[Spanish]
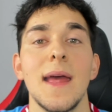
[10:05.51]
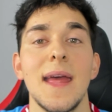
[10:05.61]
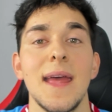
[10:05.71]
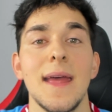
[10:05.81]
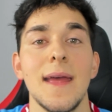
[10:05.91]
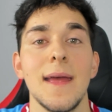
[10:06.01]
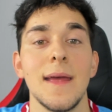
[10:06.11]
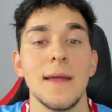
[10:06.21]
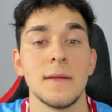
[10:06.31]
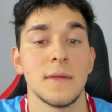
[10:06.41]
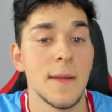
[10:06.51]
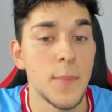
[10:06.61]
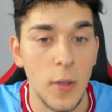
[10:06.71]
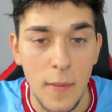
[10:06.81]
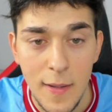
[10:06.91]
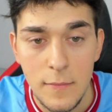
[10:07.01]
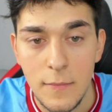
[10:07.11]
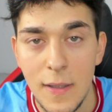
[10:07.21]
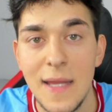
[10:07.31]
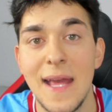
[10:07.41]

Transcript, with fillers: eh, sin problema, ¿vale?